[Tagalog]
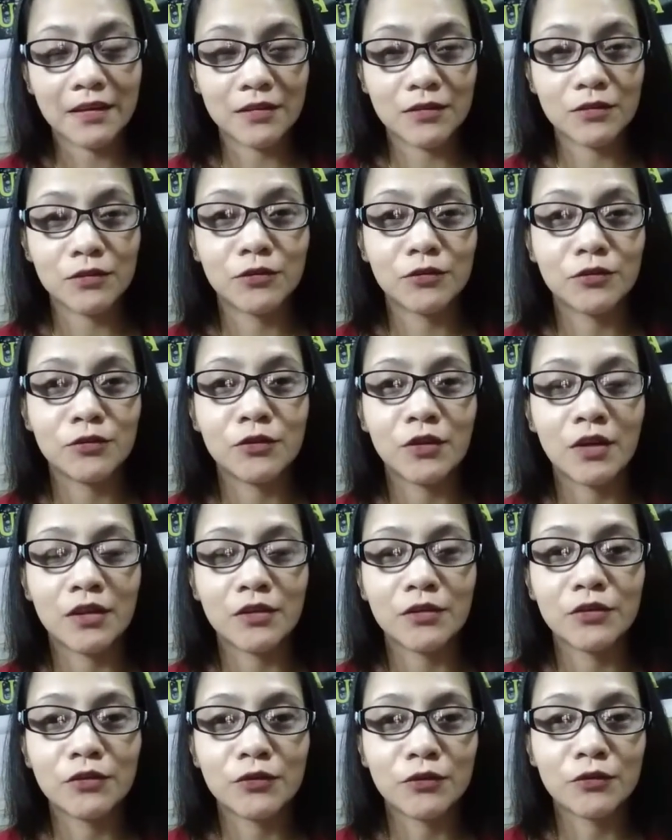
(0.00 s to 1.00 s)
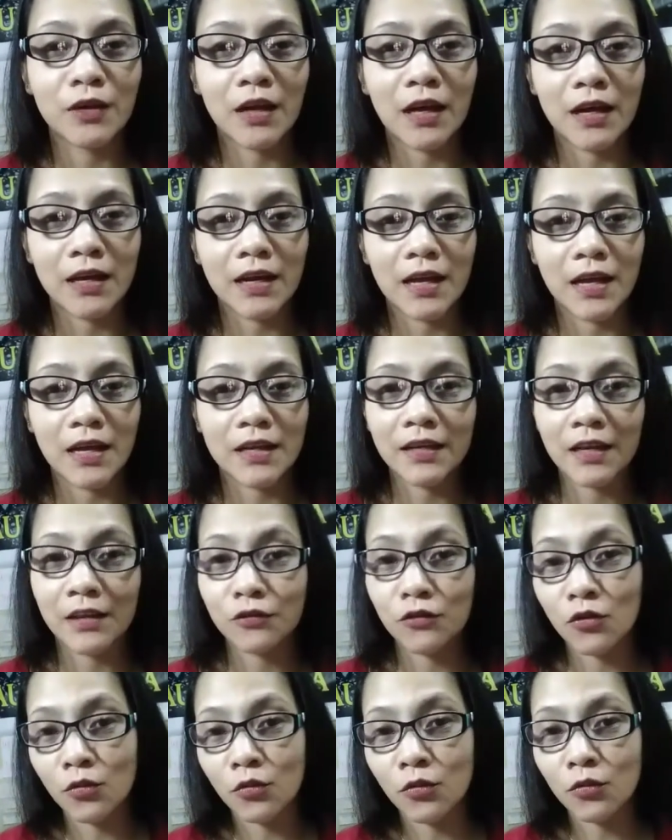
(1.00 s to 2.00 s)
Nung ano nung nakaraan
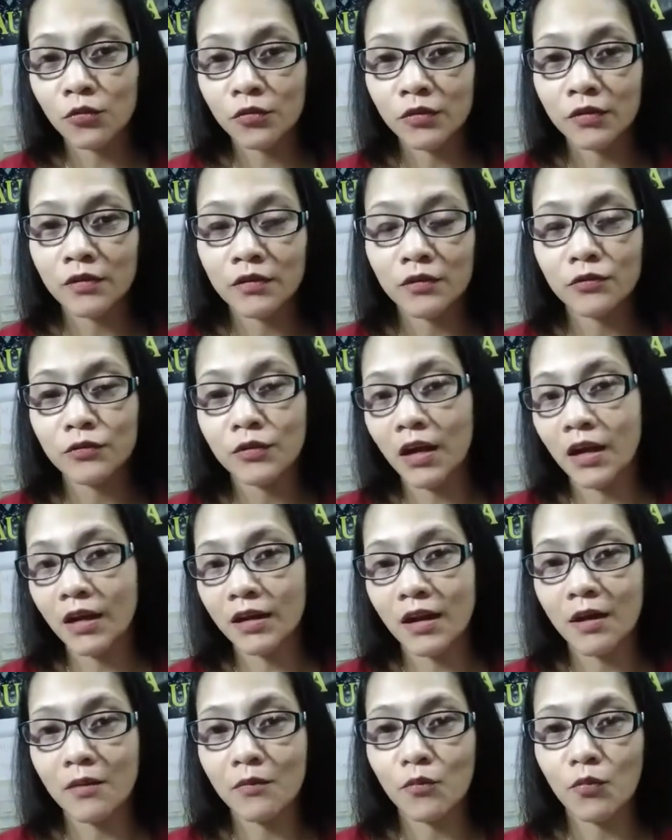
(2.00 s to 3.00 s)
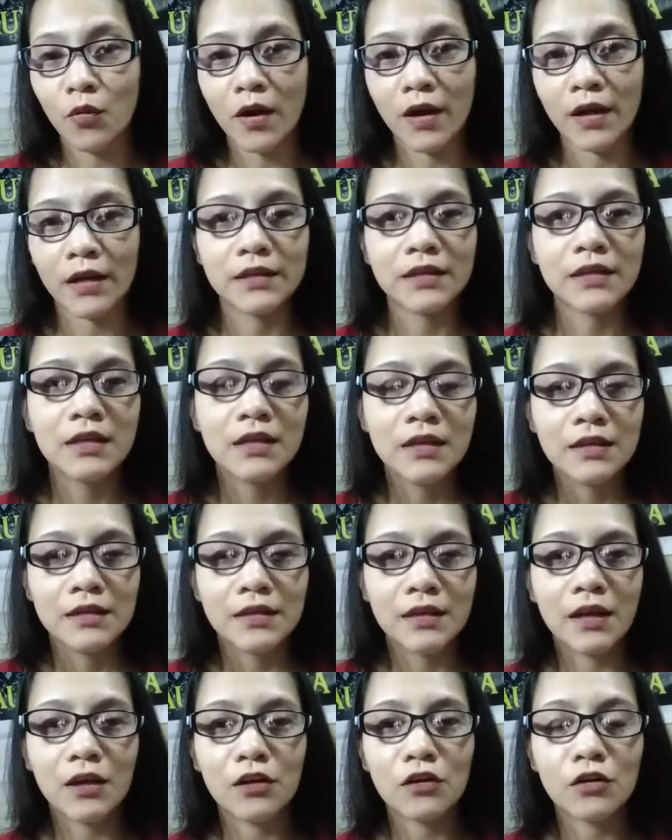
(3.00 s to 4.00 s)
nitong nung nakaraang buwan,
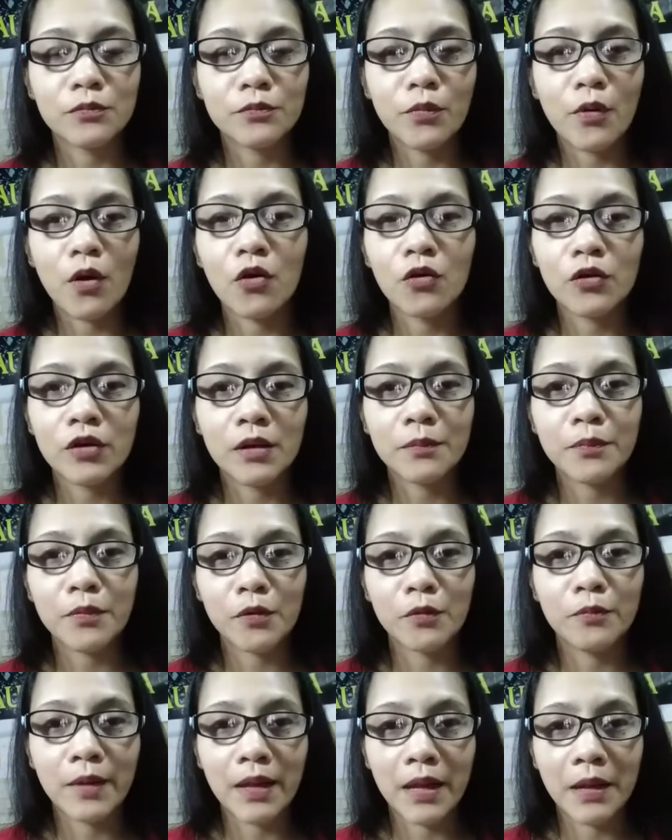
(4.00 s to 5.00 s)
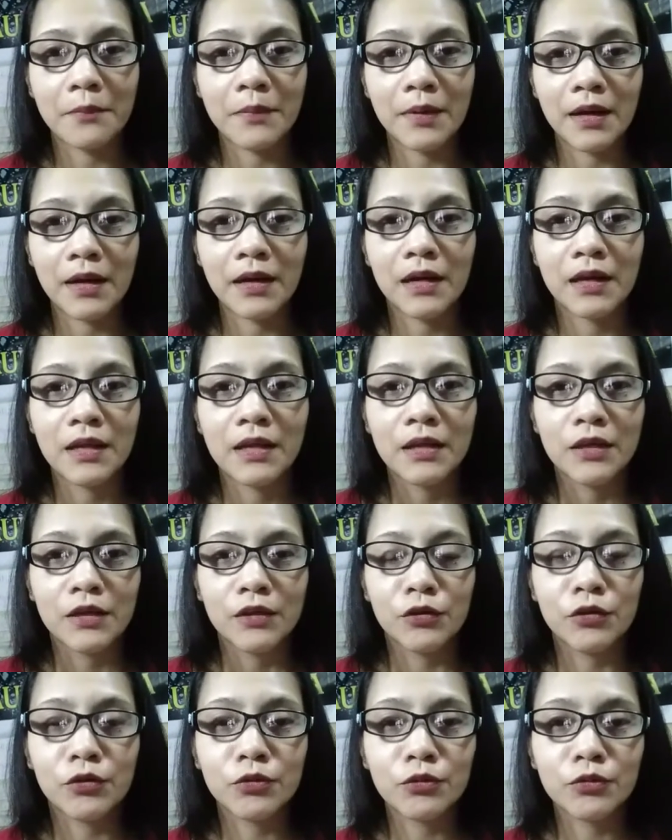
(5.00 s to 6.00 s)
nagkaroon po ako ng problema.
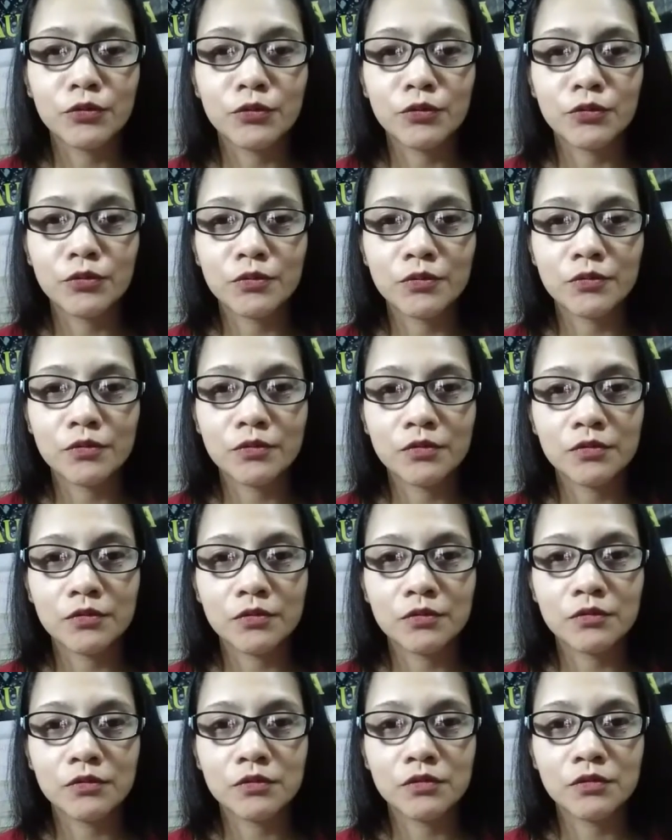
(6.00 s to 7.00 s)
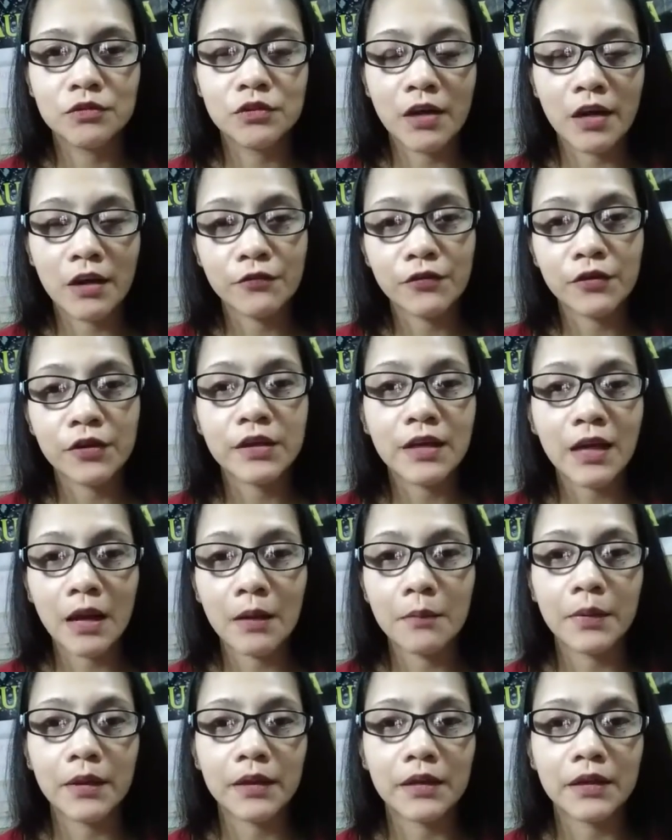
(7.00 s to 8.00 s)
Yung driver
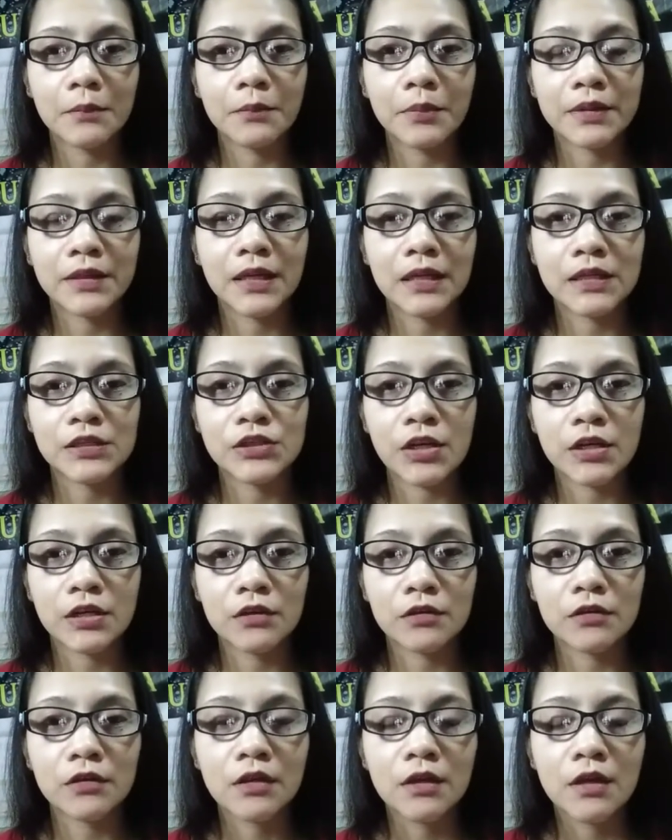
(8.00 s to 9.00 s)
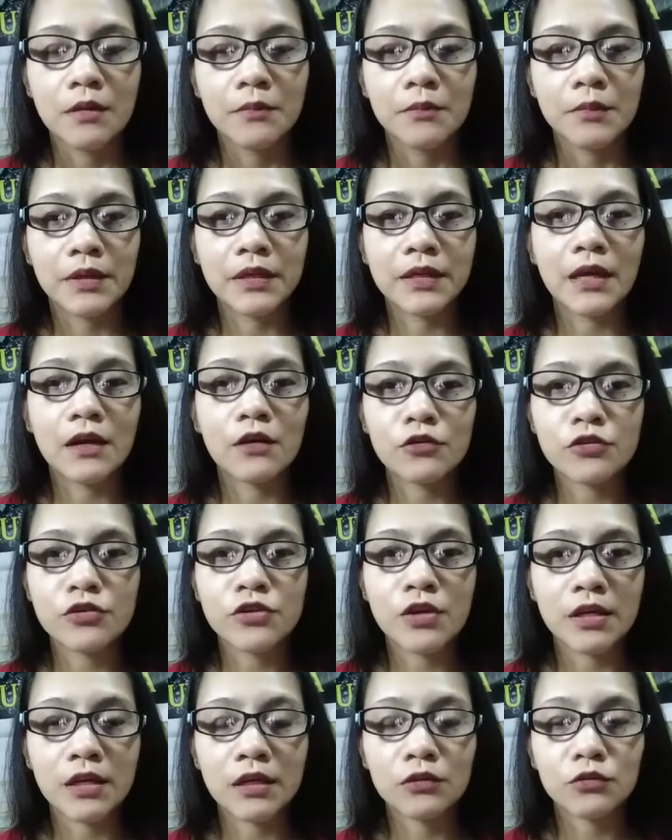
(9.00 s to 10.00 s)
namin, nagpadala siya ng binigyan ko
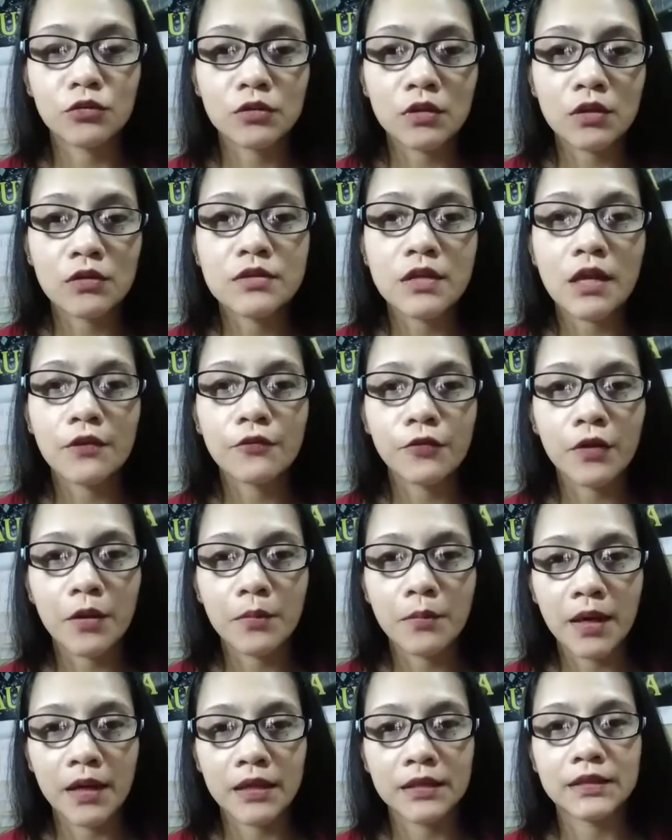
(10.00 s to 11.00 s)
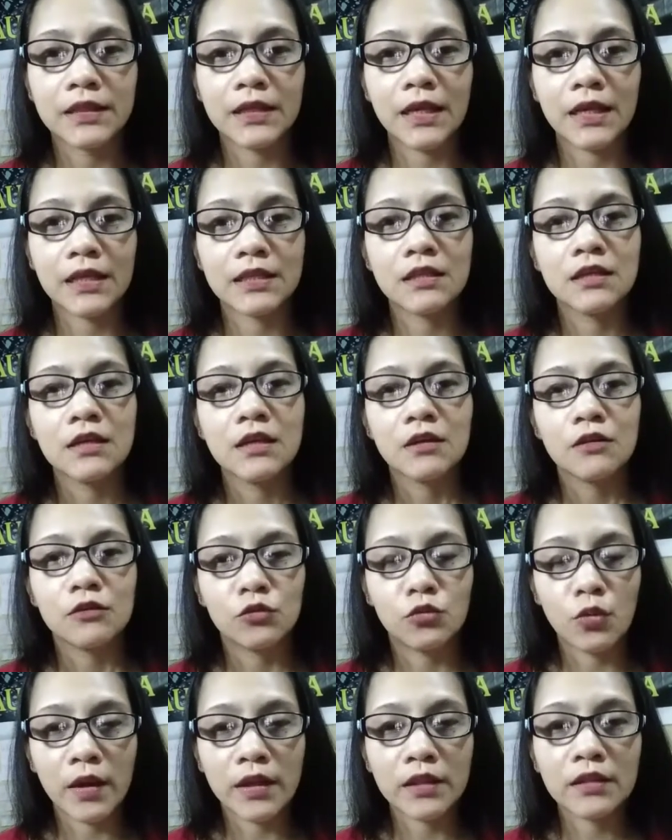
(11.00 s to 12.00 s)
siya ng
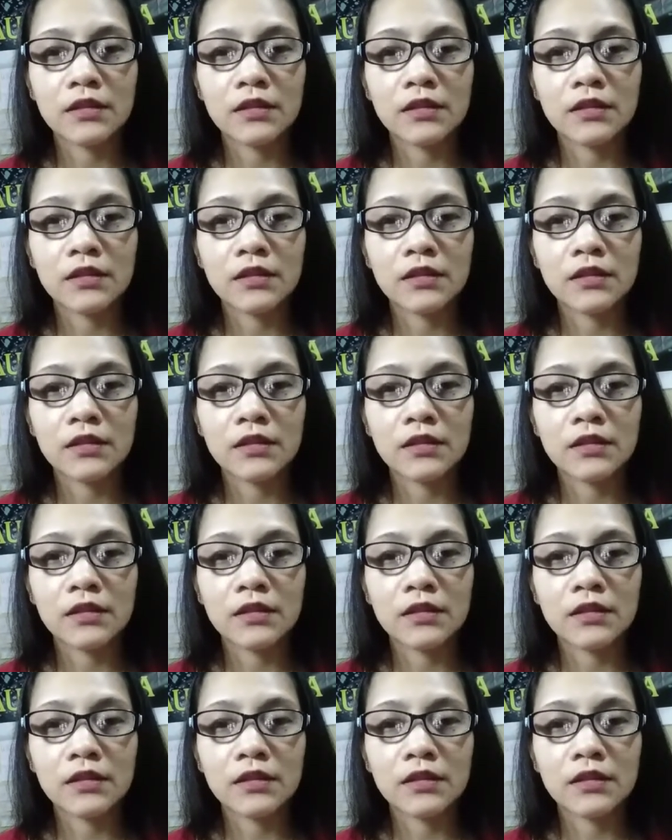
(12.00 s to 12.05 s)
2,527.